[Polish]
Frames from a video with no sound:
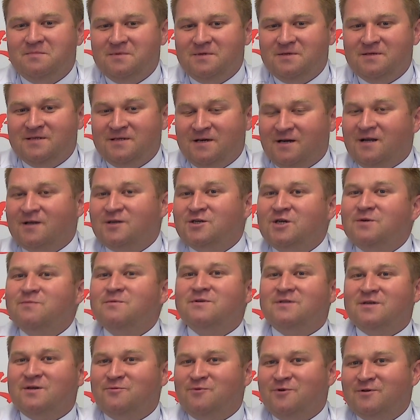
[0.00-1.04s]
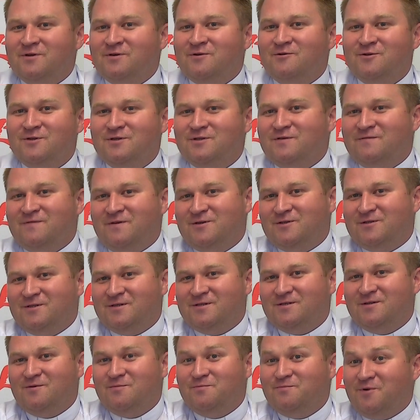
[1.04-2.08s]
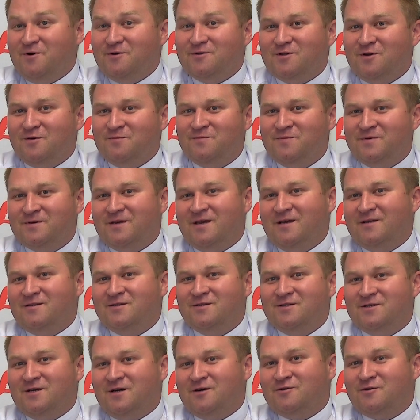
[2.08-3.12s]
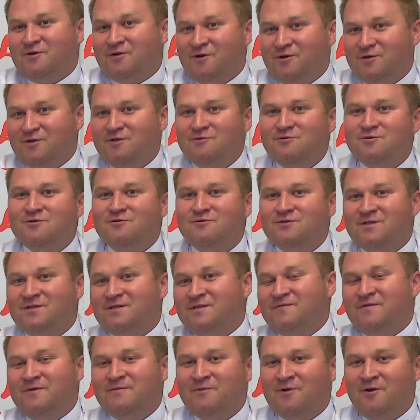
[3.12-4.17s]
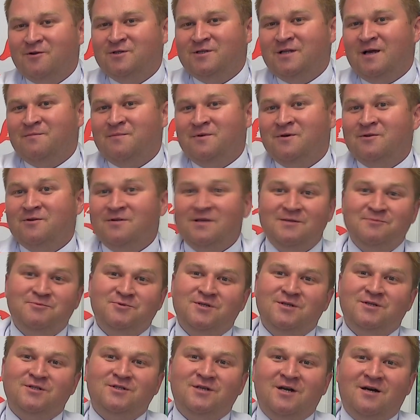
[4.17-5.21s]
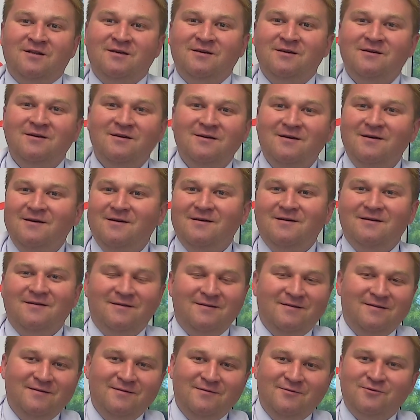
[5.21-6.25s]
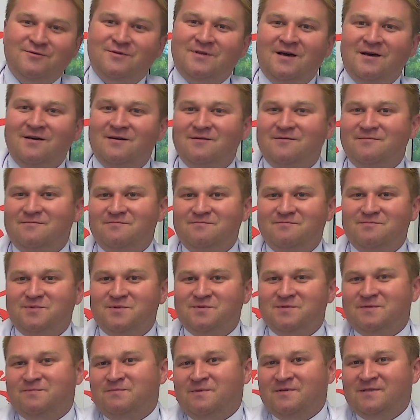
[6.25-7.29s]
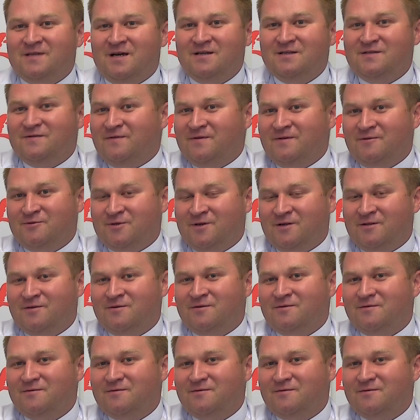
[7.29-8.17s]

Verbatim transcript: zarazimy tych młodych ludzi Suwalszczyzną po to, by kiedyś jako dorośli już ludzie ze swoimi rodzinami do nas przyjeżdżali i tutaj spędzali swoje na przykład